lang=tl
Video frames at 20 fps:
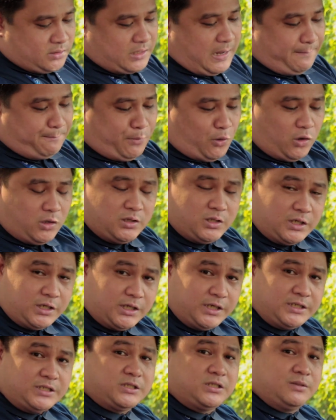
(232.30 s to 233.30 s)
Cup
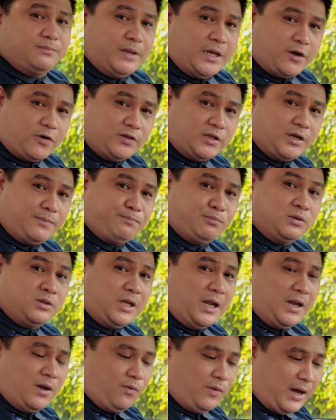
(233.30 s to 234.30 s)
holders, meron na rin pong
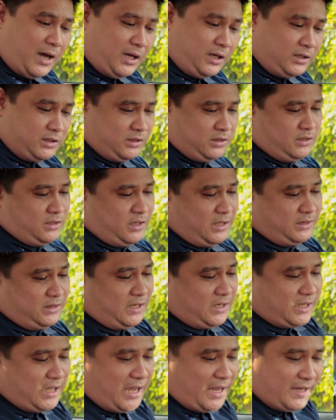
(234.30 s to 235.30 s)
dalawa. At
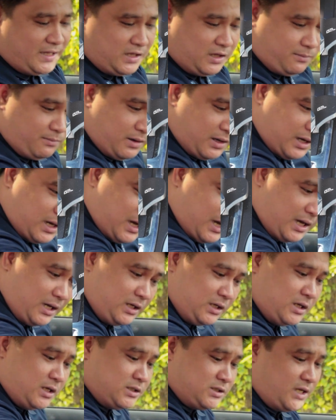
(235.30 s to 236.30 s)
lagayan ng mga
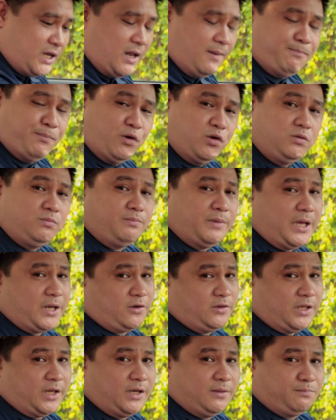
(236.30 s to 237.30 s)
cellphone,
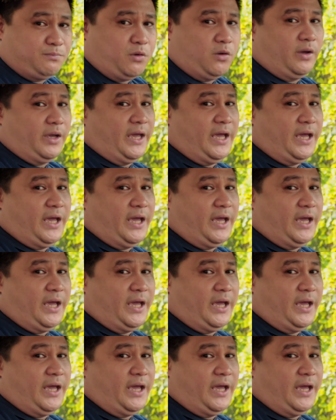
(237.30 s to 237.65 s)
meron na rin po.